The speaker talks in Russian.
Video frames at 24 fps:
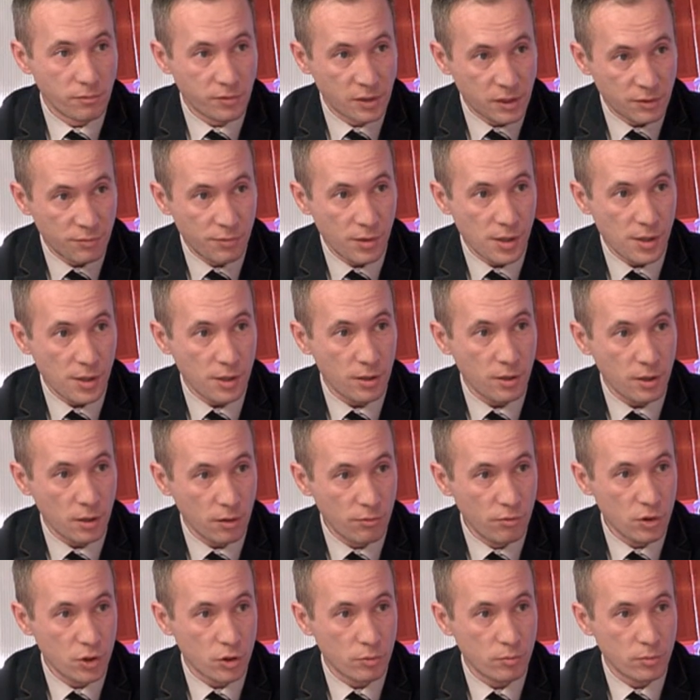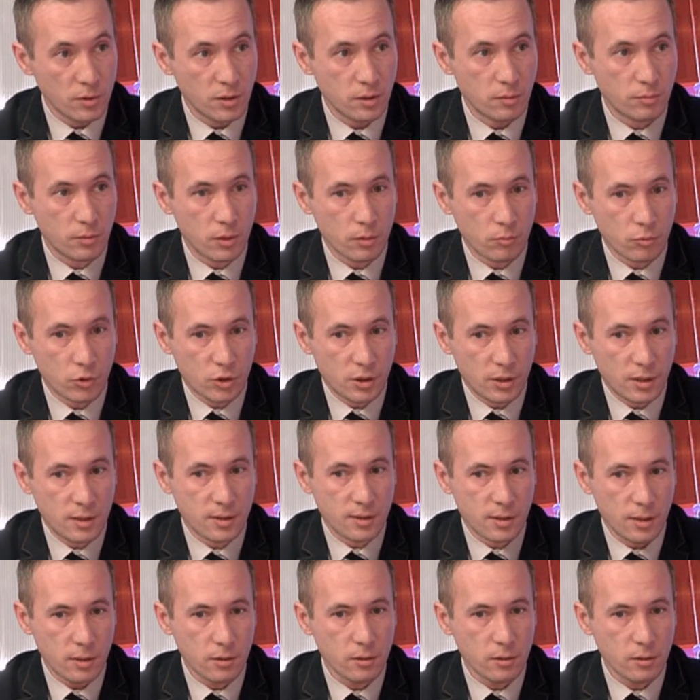в сфере недвижимости, потому что есть